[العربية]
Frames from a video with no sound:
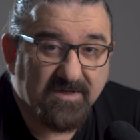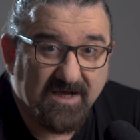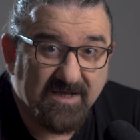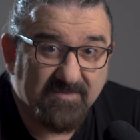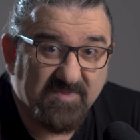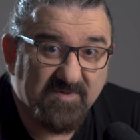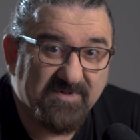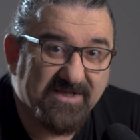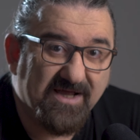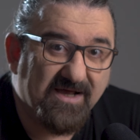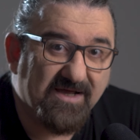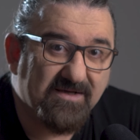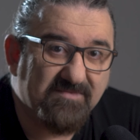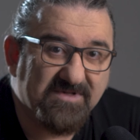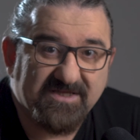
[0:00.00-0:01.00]
هاي
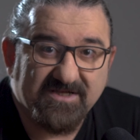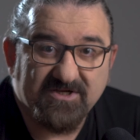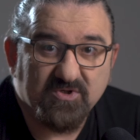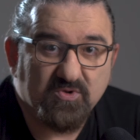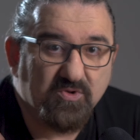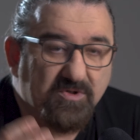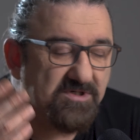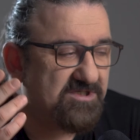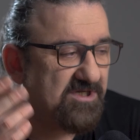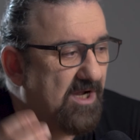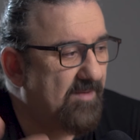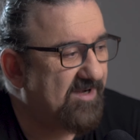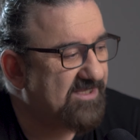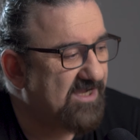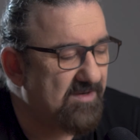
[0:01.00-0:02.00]
بالبداية مثلا يقول
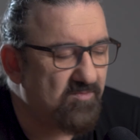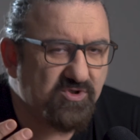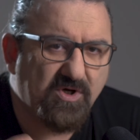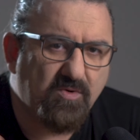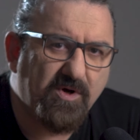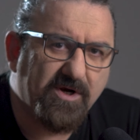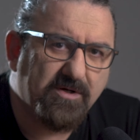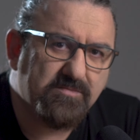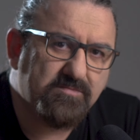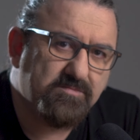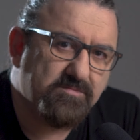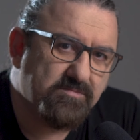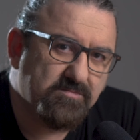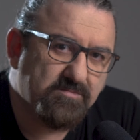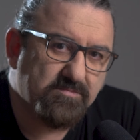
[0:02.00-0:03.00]
الانتخابات هاي مزورة
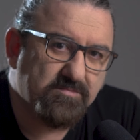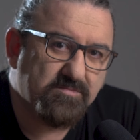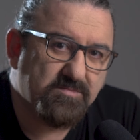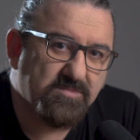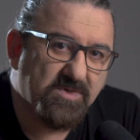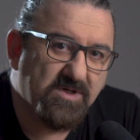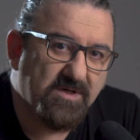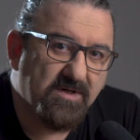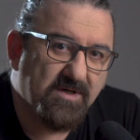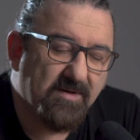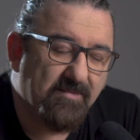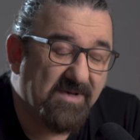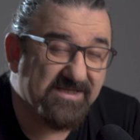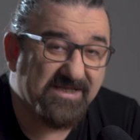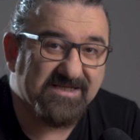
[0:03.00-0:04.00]

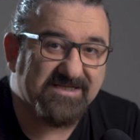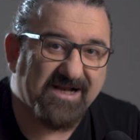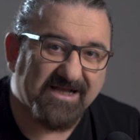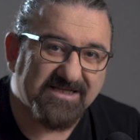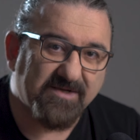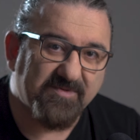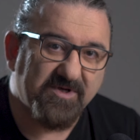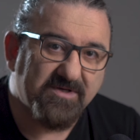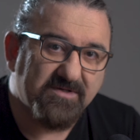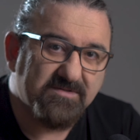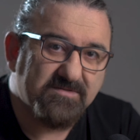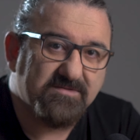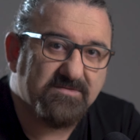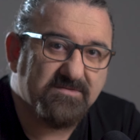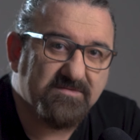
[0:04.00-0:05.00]
بعدين يصير عصبي
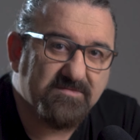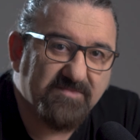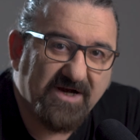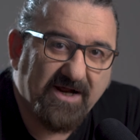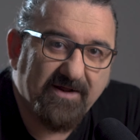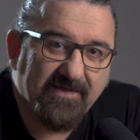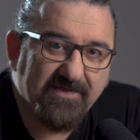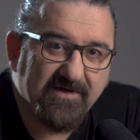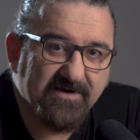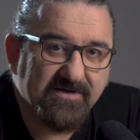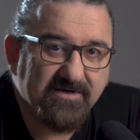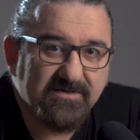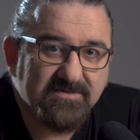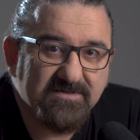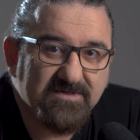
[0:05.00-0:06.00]
مرحلة
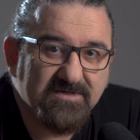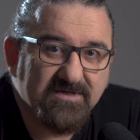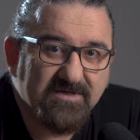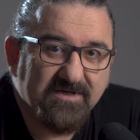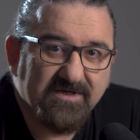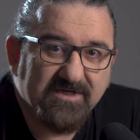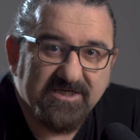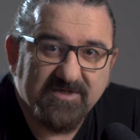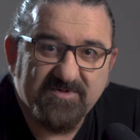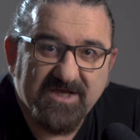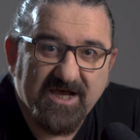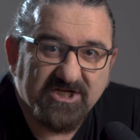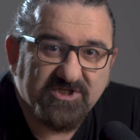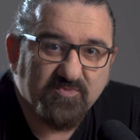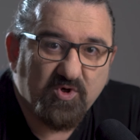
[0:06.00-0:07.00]
ثانية يبدي
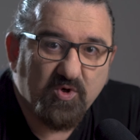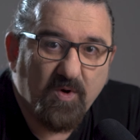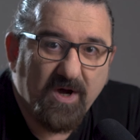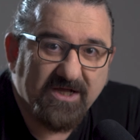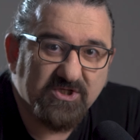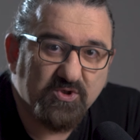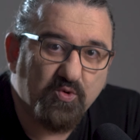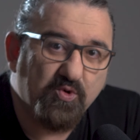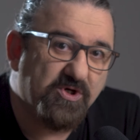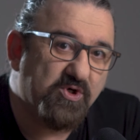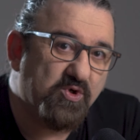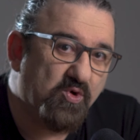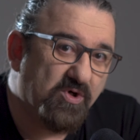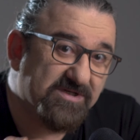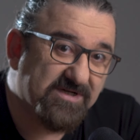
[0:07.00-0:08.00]
يهاجم كل واحد يقول
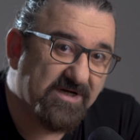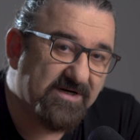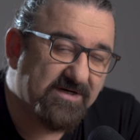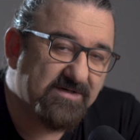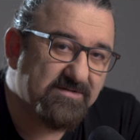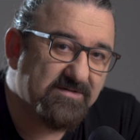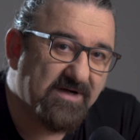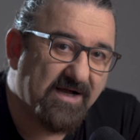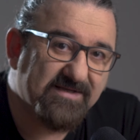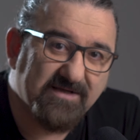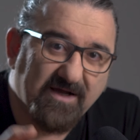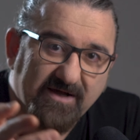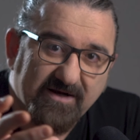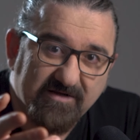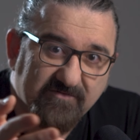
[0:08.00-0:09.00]
انه خسر
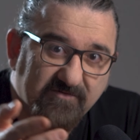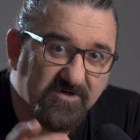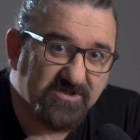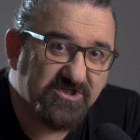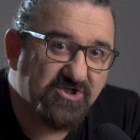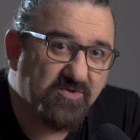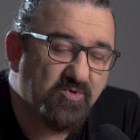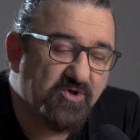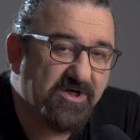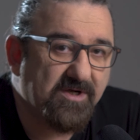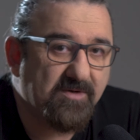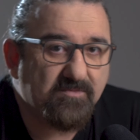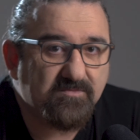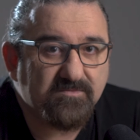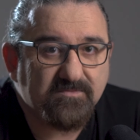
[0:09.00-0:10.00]
حتى قناة فوكس
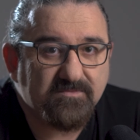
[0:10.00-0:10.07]
الجمهورية